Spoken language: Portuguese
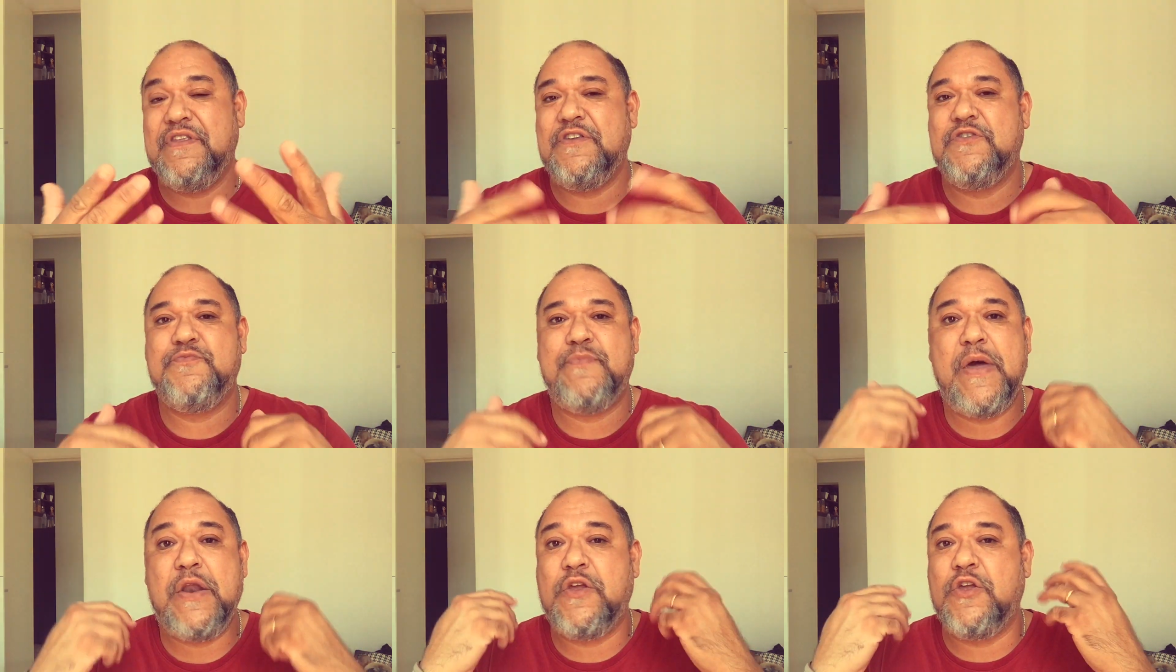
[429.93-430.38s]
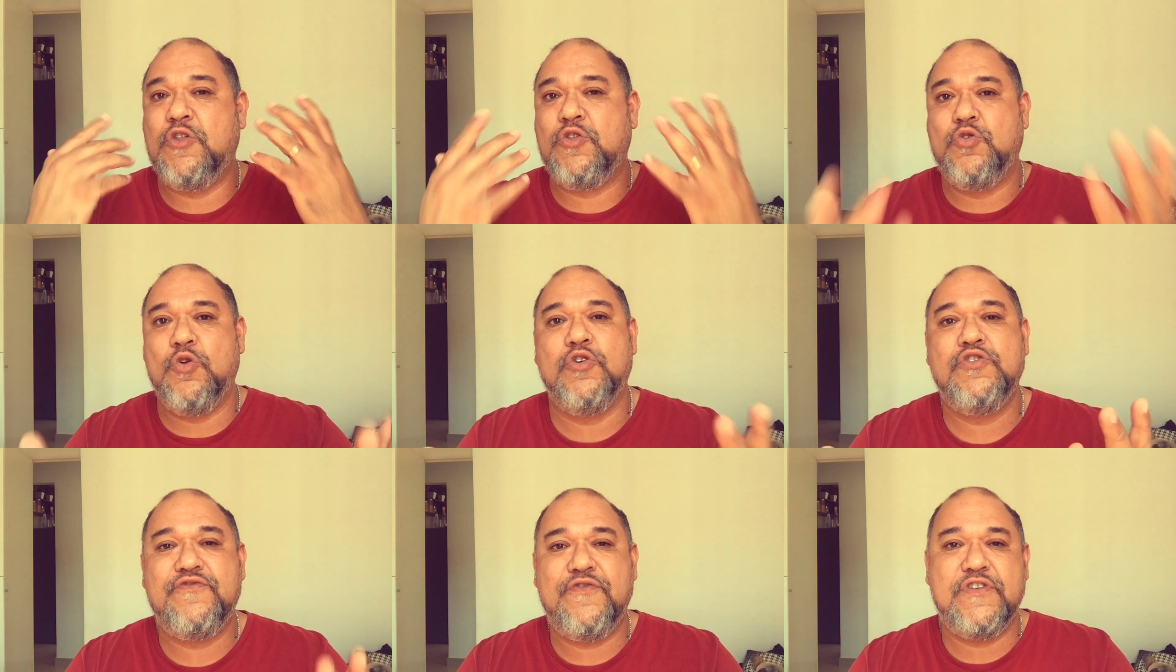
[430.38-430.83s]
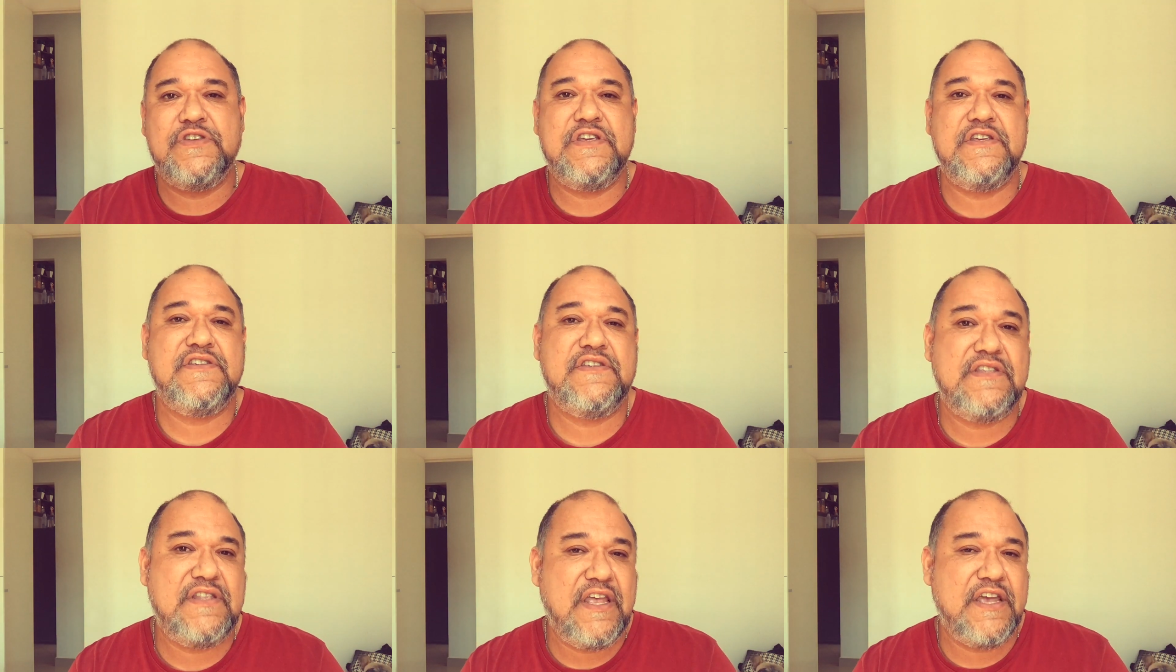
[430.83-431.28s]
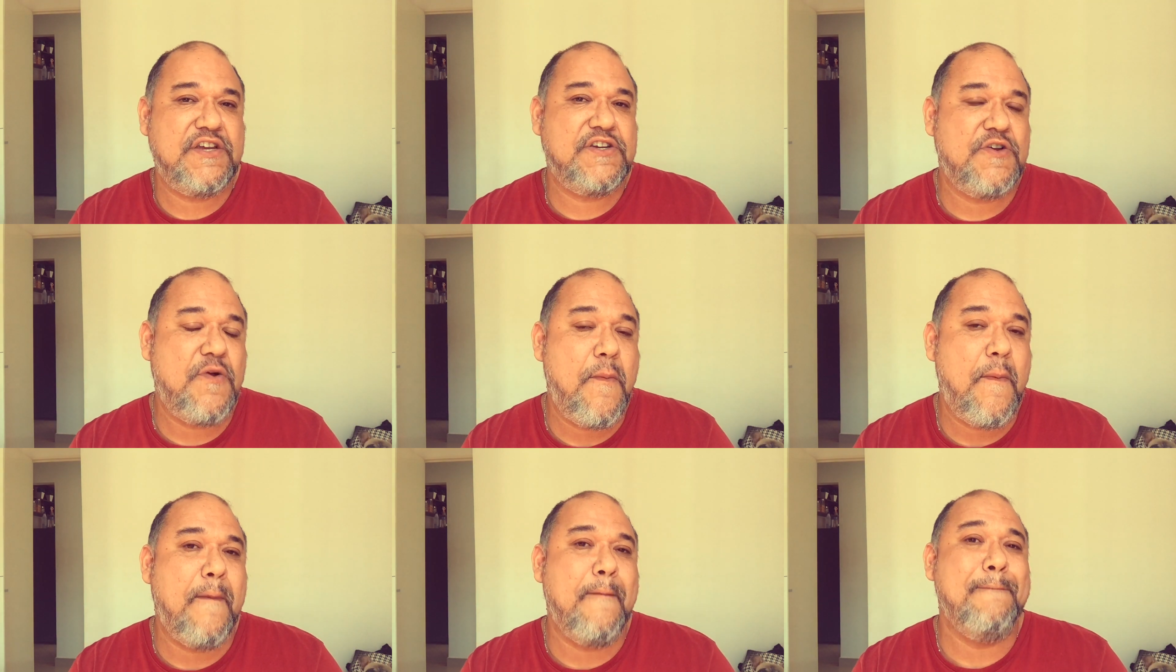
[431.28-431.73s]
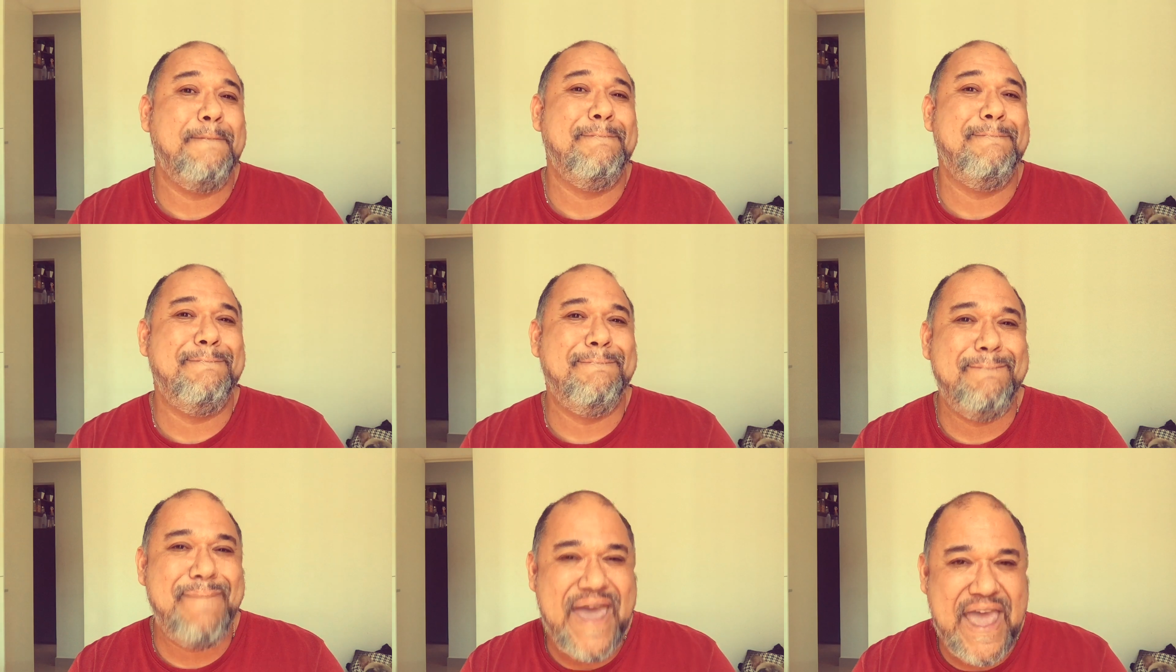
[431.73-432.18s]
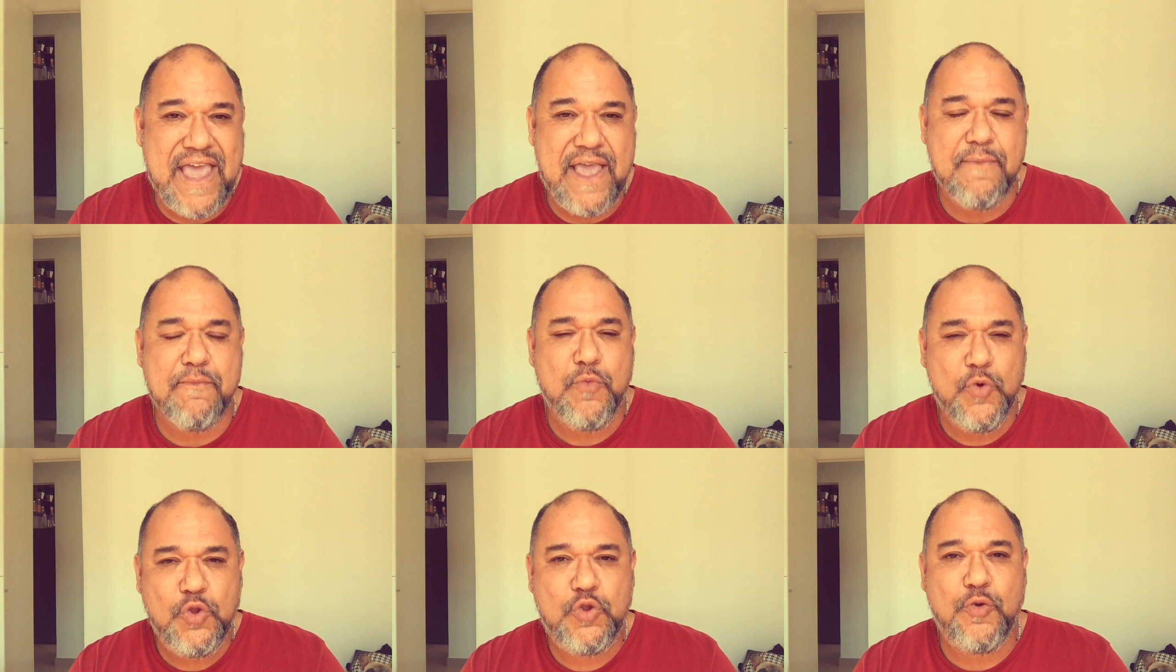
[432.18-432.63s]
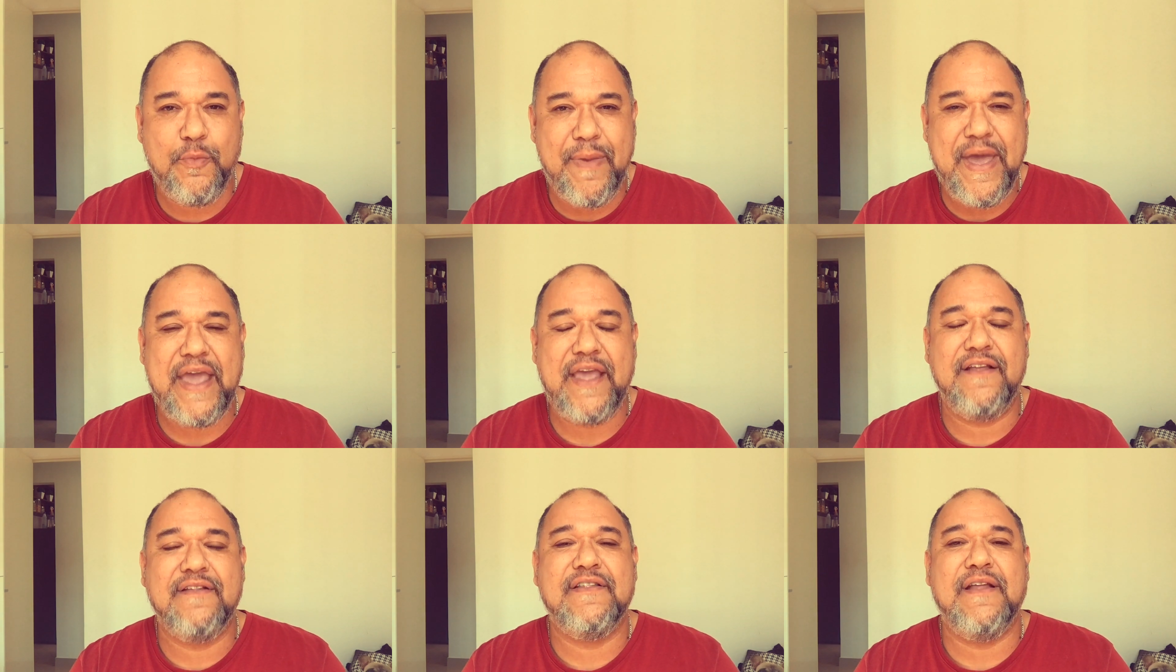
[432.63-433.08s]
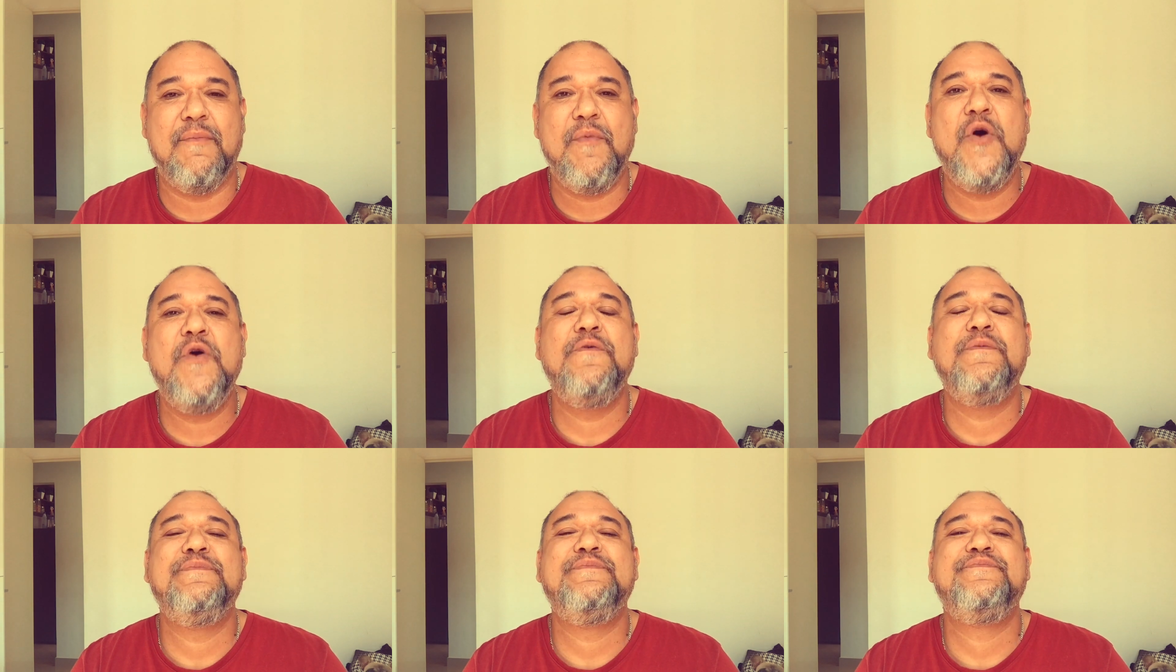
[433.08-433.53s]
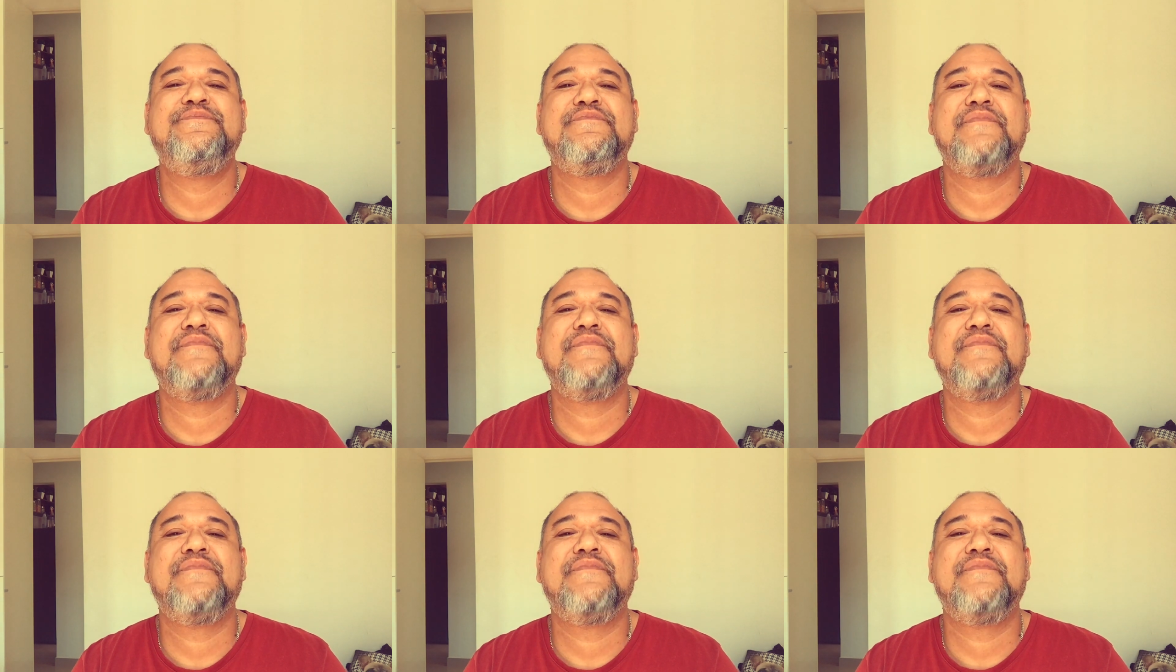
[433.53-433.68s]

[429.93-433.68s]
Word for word: Espero que todos vocês estejam bem, muito bem, tá bom?